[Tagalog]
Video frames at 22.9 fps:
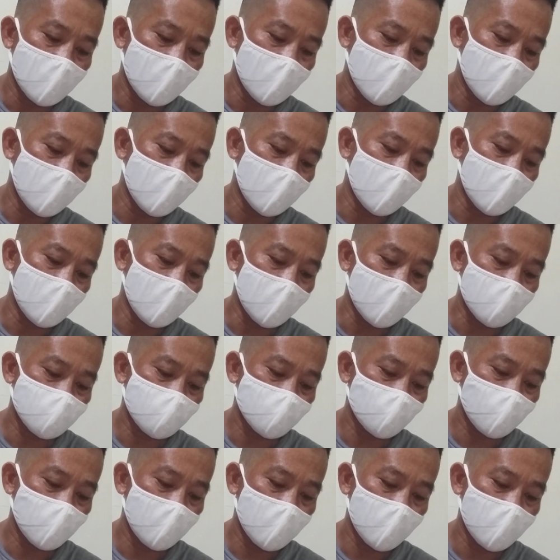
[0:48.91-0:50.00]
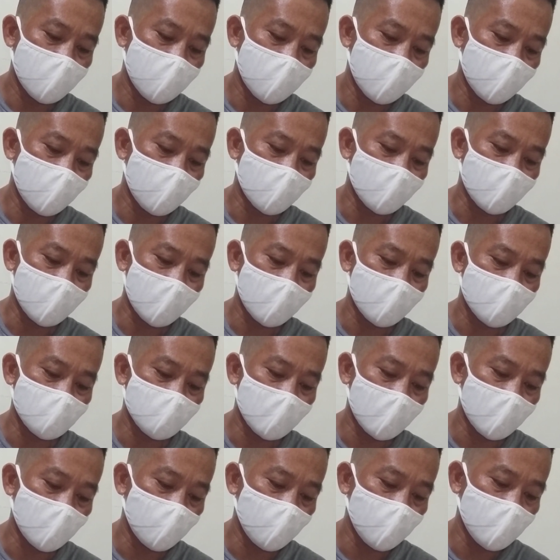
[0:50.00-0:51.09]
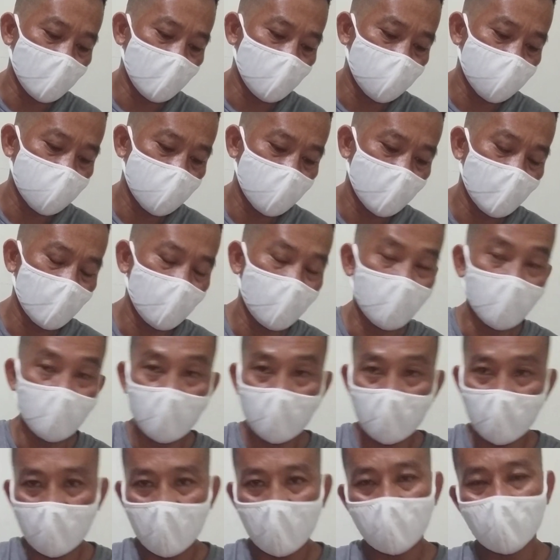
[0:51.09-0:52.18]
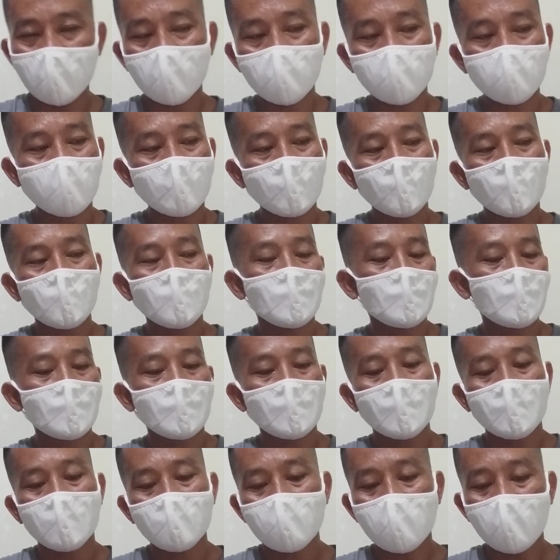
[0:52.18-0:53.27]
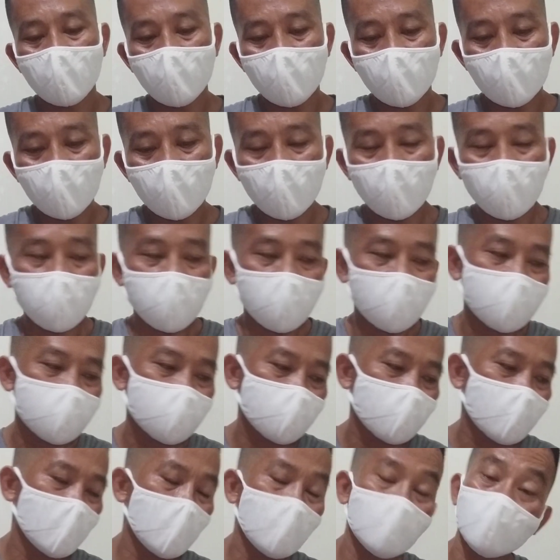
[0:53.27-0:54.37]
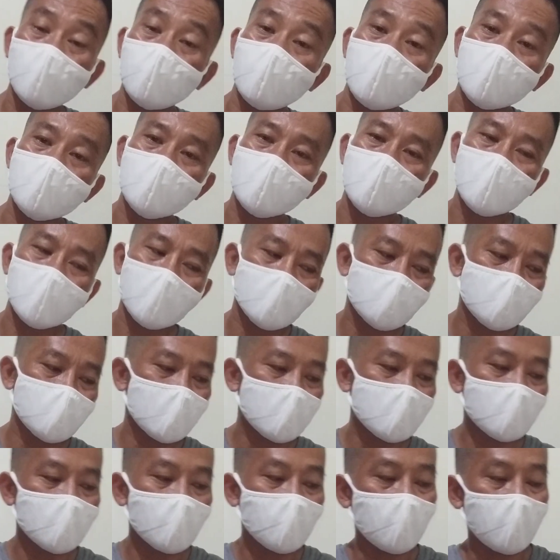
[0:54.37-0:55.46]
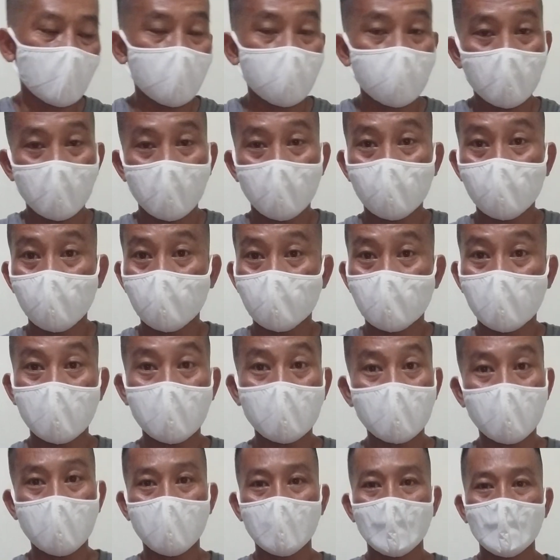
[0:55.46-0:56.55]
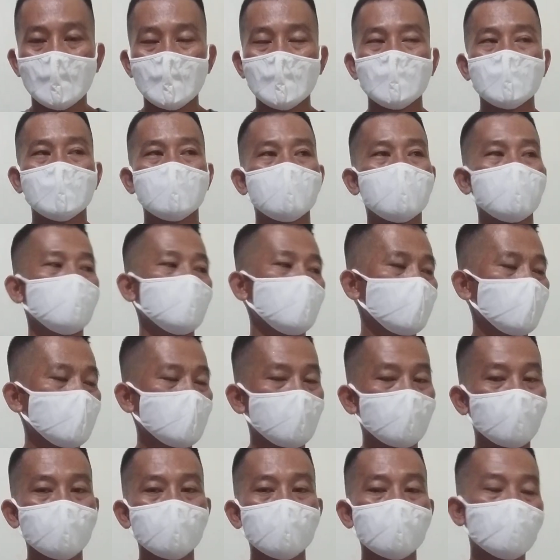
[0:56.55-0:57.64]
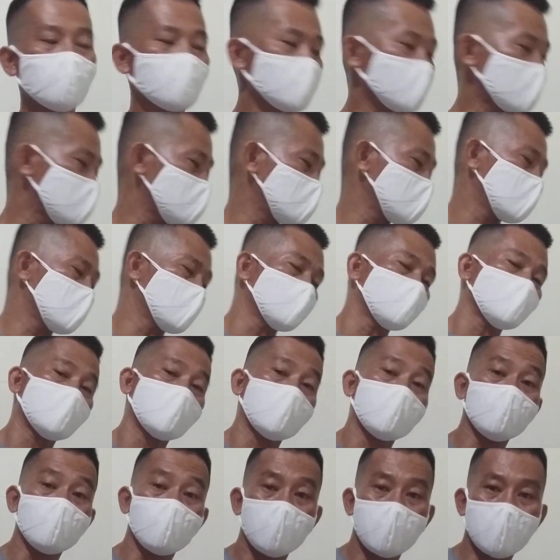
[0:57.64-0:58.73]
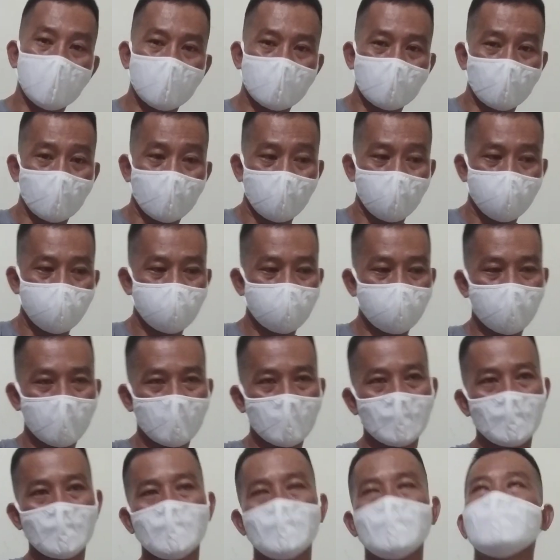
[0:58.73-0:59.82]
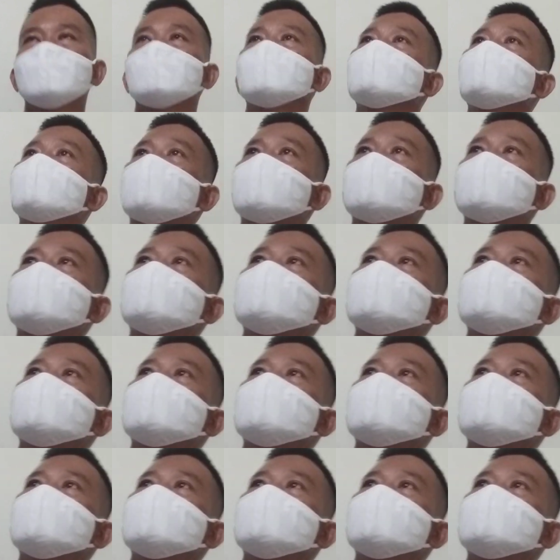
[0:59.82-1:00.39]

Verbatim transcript: uh, asthma, hepatitis B meningitis sabi ko, ano po yung kakasakit kami ako talaga number one na binubuta namin albularyo pero